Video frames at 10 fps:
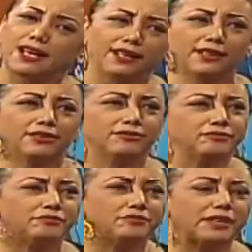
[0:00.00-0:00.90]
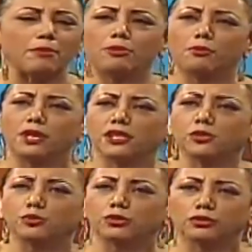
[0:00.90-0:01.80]
era tan
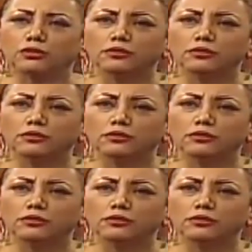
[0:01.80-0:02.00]
promiscuo.